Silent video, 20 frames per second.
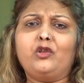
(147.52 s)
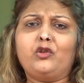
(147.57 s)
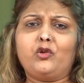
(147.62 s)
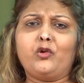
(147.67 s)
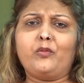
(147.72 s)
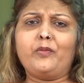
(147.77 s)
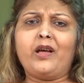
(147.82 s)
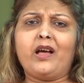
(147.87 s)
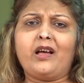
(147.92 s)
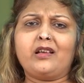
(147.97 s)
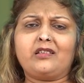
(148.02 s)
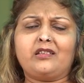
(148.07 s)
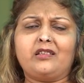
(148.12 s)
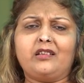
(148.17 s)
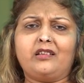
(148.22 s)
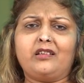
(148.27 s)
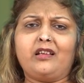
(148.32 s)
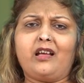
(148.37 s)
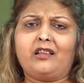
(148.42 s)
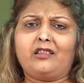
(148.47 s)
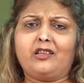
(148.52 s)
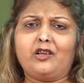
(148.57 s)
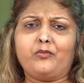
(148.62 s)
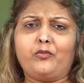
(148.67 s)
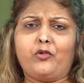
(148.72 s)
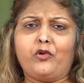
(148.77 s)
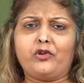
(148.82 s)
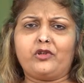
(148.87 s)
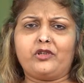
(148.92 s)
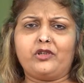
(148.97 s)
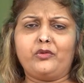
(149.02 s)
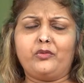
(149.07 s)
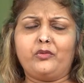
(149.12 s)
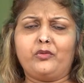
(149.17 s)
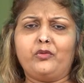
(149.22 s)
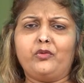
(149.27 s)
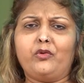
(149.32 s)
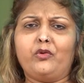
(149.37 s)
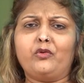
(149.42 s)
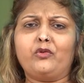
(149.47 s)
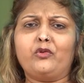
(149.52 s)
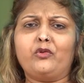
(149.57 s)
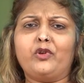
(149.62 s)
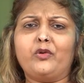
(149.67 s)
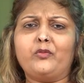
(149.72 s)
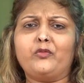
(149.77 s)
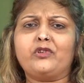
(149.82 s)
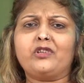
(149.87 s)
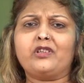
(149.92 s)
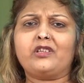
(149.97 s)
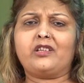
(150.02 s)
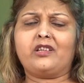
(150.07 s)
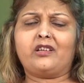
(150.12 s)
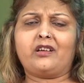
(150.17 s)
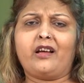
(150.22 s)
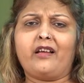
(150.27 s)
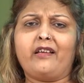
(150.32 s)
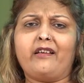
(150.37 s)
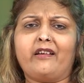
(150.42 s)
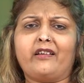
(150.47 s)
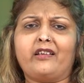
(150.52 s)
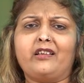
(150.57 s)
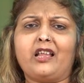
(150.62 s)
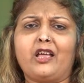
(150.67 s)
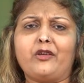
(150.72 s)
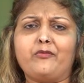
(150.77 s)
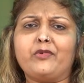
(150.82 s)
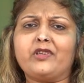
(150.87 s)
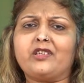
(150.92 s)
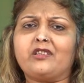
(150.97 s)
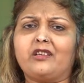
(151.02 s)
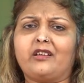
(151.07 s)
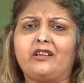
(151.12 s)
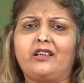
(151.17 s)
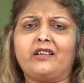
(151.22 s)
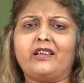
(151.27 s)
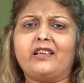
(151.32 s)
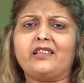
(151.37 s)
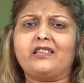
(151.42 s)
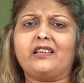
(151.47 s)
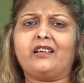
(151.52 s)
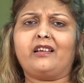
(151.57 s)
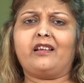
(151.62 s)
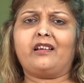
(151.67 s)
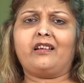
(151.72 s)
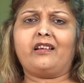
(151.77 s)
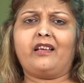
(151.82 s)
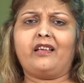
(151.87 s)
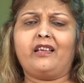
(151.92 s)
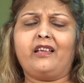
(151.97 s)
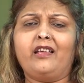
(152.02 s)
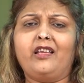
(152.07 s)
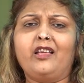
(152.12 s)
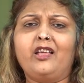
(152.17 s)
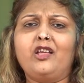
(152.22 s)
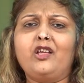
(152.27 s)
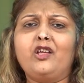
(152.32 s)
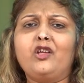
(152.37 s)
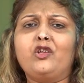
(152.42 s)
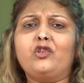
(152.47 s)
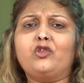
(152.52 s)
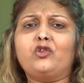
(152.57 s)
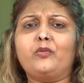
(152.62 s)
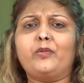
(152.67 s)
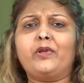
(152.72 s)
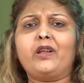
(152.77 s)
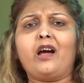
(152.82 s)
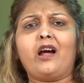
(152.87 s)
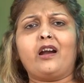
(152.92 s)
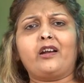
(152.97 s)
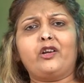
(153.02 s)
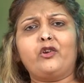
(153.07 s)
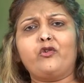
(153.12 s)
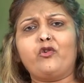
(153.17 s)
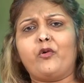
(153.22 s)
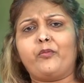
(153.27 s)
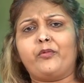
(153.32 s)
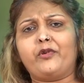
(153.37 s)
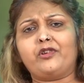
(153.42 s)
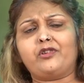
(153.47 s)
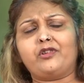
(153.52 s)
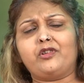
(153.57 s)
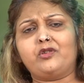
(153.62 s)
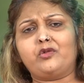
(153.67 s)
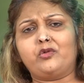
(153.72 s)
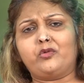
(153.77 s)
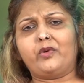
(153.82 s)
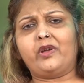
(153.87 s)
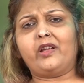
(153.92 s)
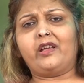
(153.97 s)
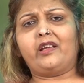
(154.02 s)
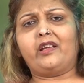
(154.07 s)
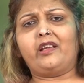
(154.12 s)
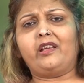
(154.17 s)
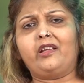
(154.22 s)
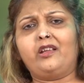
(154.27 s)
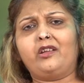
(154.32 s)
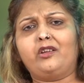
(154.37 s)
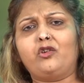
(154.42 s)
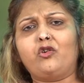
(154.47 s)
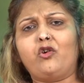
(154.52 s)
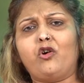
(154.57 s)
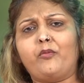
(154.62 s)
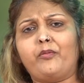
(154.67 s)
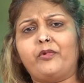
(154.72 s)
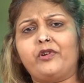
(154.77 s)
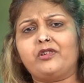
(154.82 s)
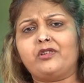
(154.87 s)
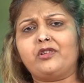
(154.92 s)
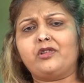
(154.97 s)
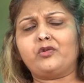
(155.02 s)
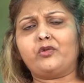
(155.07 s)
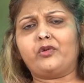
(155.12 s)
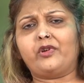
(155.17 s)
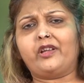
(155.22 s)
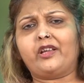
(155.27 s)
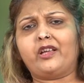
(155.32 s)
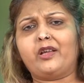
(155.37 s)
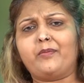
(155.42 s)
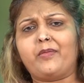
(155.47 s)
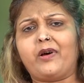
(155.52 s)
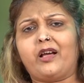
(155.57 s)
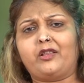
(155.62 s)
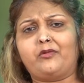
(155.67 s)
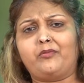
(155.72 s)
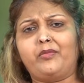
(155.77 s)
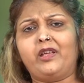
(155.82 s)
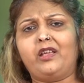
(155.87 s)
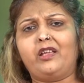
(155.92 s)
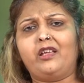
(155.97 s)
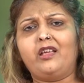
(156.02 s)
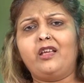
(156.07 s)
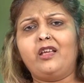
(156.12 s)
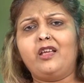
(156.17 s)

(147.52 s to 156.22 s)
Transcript: तो मैं आज तक यहाँ तक पहुँची हूँ उन्होंने मुझे सिखाया कि लाइफ में स्ट्रगल कैसे करना है तो मेरे आठ नौ ऑपरेशन हुए हैं नौ ऑपरेशन होने के बाद भी